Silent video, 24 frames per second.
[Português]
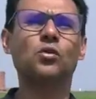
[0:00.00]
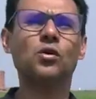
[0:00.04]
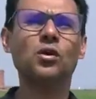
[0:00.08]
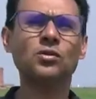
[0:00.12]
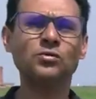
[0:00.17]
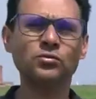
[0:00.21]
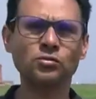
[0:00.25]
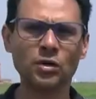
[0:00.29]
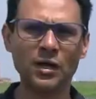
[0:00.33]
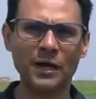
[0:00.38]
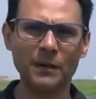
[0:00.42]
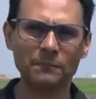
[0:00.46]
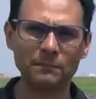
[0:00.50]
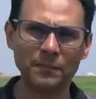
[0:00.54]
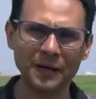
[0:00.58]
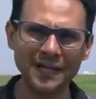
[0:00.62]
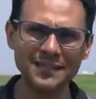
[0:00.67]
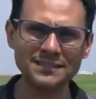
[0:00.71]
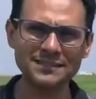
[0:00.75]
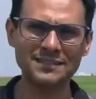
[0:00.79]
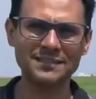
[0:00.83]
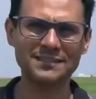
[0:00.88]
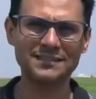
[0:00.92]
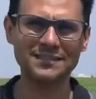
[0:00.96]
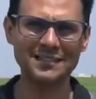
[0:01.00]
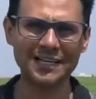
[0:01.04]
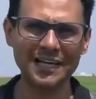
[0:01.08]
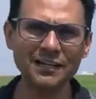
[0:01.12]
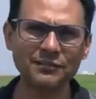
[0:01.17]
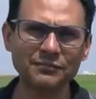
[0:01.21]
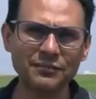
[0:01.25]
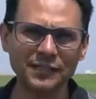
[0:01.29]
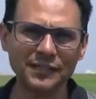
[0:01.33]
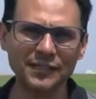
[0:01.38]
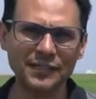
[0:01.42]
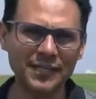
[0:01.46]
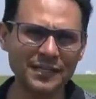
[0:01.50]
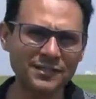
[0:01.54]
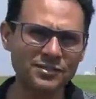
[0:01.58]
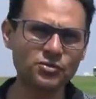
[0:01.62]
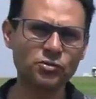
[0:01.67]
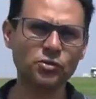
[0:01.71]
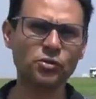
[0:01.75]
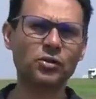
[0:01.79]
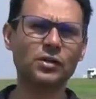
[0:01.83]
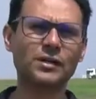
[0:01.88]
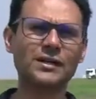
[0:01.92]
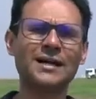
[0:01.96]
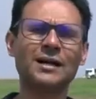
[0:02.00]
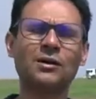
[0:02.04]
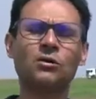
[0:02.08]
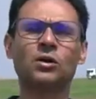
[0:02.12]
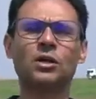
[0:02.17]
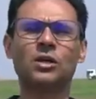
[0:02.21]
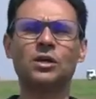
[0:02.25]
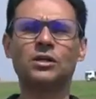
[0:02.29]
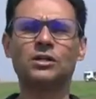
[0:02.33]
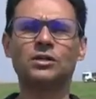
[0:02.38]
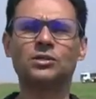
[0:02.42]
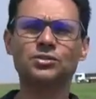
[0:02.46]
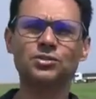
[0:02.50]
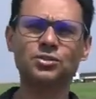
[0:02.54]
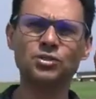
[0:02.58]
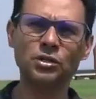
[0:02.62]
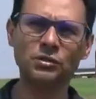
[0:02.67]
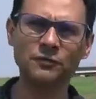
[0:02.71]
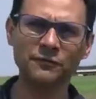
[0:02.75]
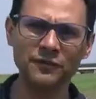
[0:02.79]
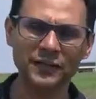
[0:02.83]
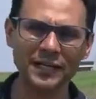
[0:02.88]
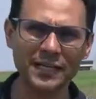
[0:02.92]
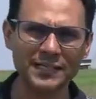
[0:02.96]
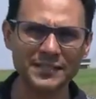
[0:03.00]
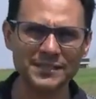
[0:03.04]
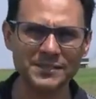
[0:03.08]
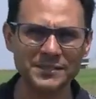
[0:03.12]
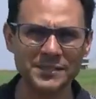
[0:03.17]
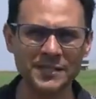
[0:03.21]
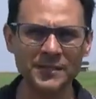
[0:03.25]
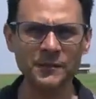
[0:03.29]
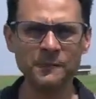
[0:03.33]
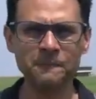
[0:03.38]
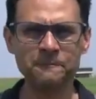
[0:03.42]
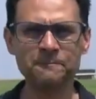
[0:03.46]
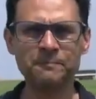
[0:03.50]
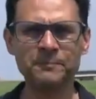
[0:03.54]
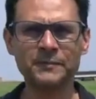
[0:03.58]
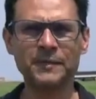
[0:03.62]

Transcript: outro rapaz que estava nesse local se ofereceu